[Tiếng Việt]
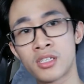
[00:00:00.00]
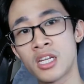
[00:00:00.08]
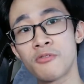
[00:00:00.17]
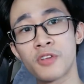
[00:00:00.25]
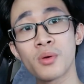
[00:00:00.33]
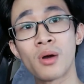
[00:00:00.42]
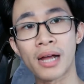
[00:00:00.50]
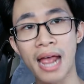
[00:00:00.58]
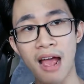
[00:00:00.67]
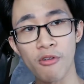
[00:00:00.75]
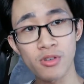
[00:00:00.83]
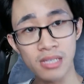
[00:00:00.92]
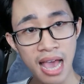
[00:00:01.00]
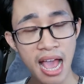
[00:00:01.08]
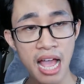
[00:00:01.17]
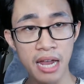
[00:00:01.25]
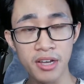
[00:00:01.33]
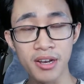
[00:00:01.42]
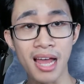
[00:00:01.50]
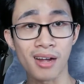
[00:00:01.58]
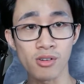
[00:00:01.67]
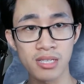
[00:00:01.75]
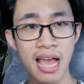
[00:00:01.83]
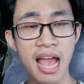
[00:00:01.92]
chi phí quảng cáo nó ra, đơn
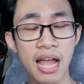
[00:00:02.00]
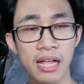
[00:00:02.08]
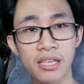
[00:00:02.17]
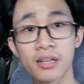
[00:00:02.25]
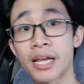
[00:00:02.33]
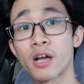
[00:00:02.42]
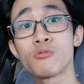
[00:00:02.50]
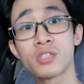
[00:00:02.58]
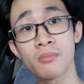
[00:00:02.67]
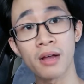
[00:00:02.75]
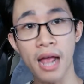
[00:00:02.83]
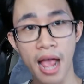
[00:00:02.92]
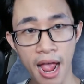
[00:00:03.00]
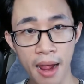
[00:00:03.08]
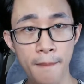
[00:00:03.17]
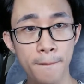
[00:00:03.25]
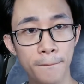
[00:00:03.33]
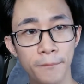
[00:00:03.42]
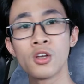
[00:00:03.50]
hàng nó ra nhưng lại không ship được hàng.